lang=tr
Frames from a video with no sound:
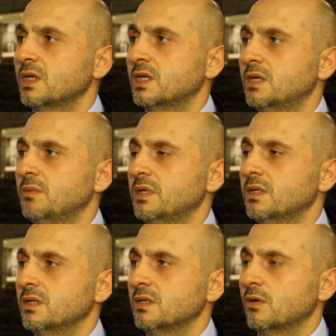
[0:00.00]

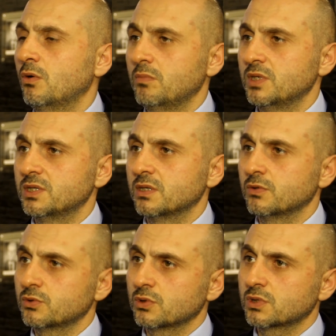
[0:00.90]
2015'in
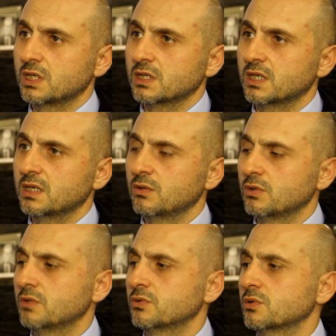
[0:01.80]
Ağustos ayında, 10
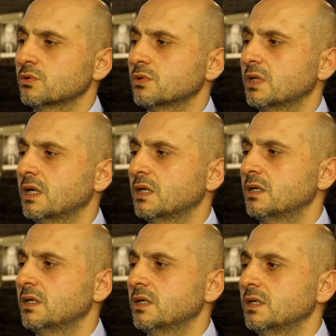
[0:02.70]
Ağustos'unda
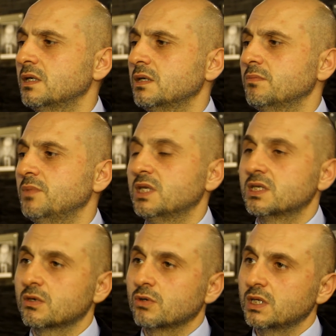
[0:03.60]

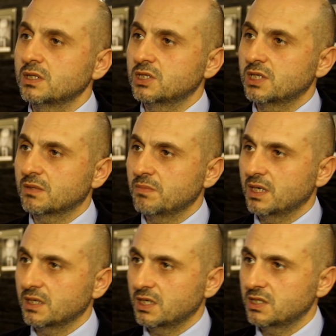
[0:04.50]
bitecek olan işletme,
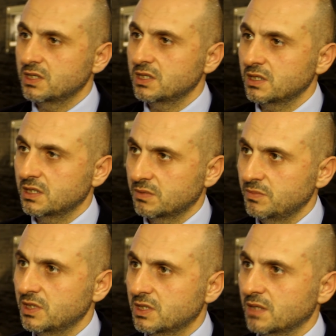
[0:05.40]
geçici kısmi
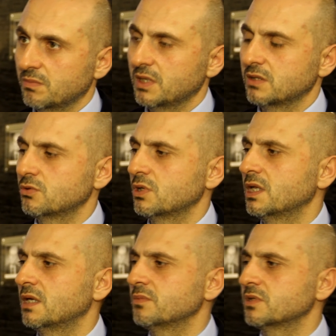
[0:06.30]
işletme
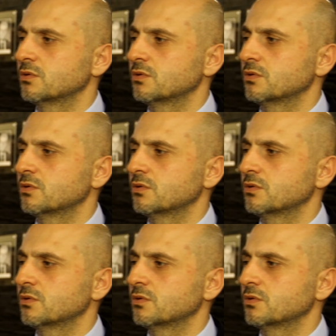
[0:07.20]
sürelerimizin